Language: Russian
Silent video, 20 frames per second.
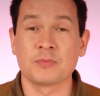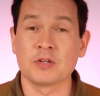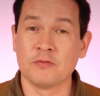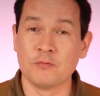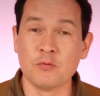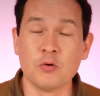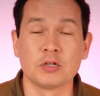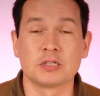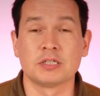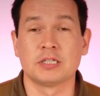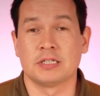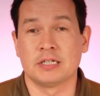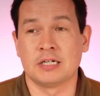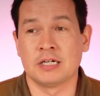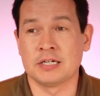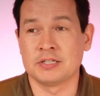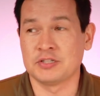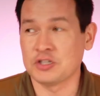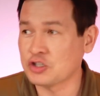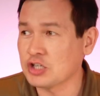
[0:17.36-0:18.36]
Вот,
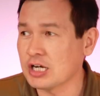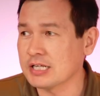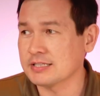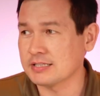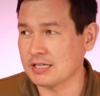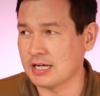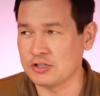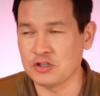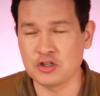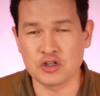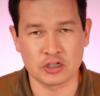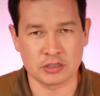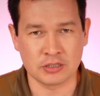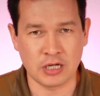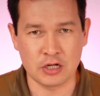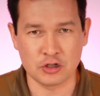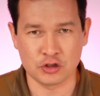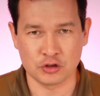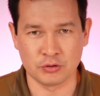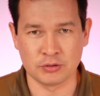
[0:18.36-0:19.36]
а сейчас они
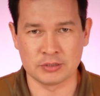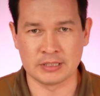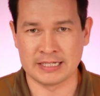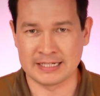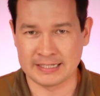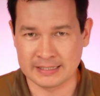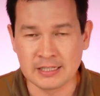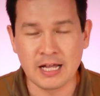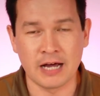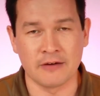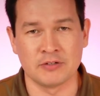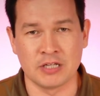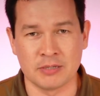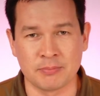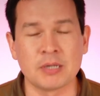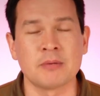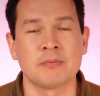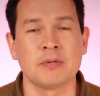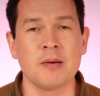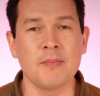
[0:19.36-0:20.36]
считают, что это главная
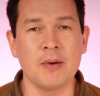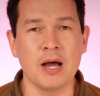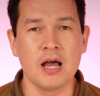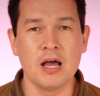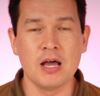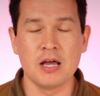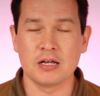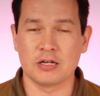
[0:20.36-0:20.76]
проблема,